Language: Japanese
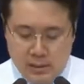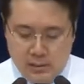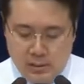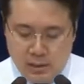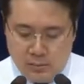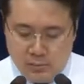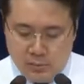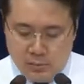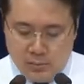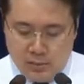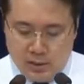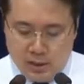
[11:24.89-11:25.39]

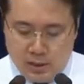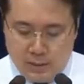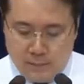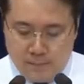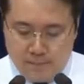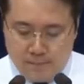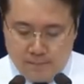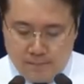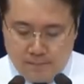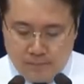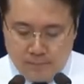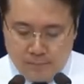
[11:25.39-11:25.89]
長
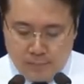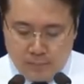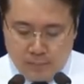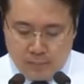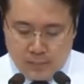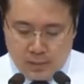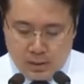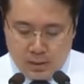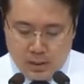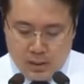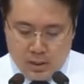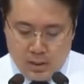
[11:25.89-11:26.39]
く
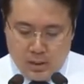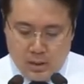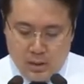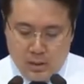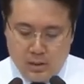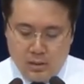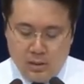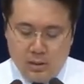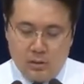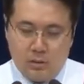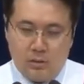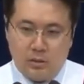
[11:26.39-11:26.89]
生きるの
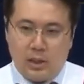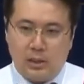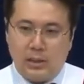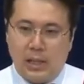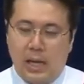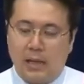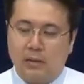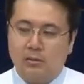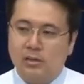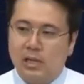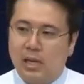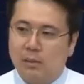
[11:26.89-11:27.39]
がこの魚
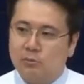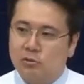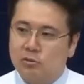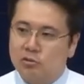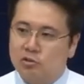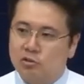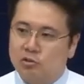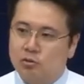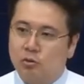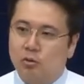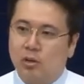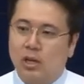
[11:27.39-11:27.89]
流の木であ
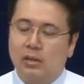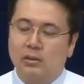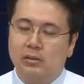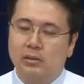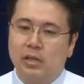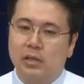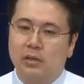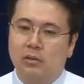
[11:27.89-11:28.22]
ります。